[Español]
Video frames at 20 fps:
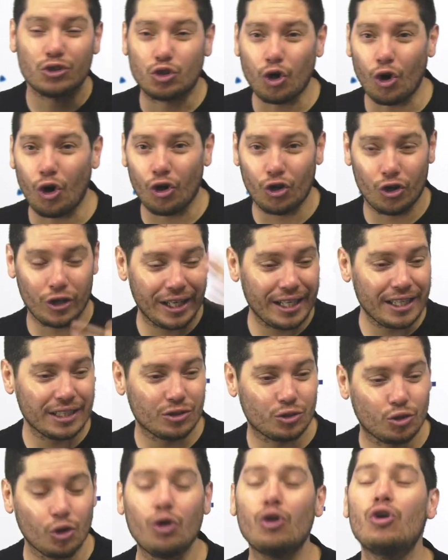Todo,
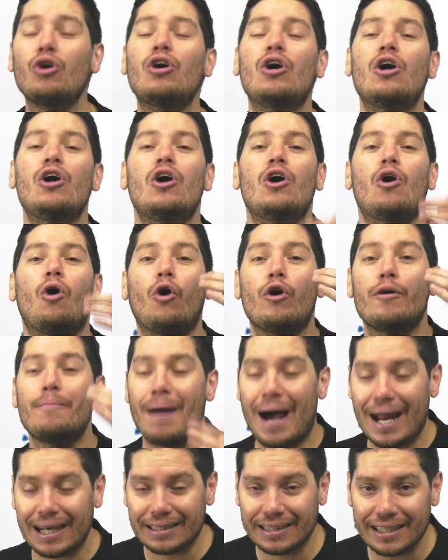¿eh? Todo hoy
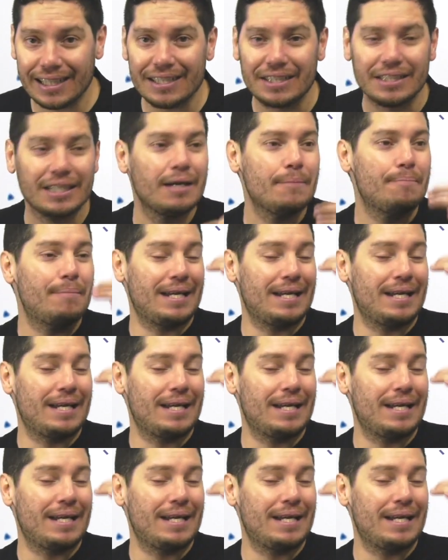martes,